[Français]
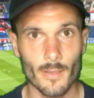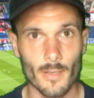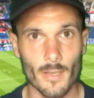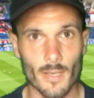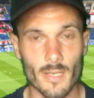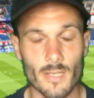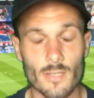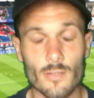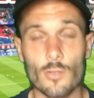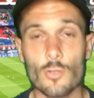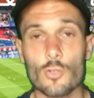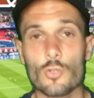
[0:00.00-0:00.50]

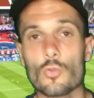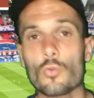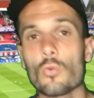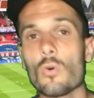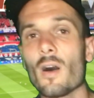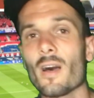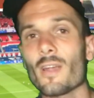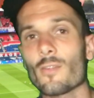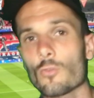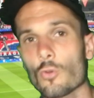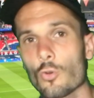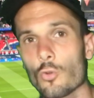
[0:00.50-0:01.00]
qui se sont
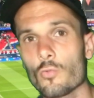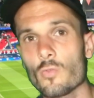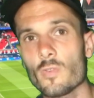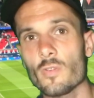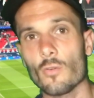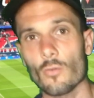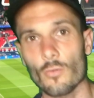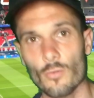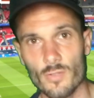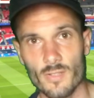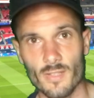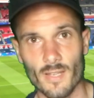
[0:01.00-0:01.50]
introduites dans
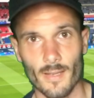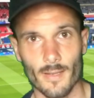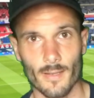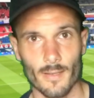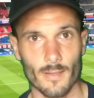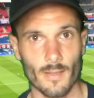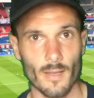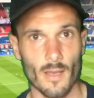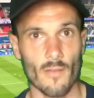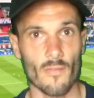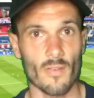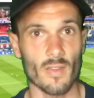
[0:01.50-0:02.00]
le stade
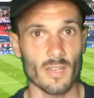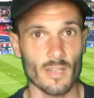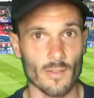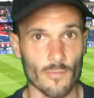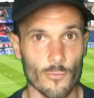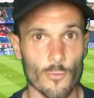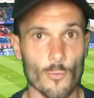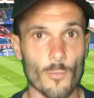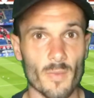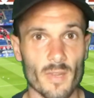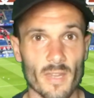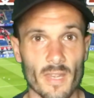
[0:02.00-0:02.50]
avec des
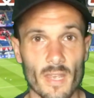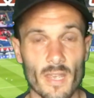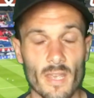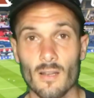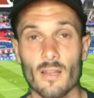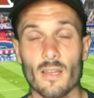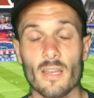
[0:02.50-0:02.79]
faux billets,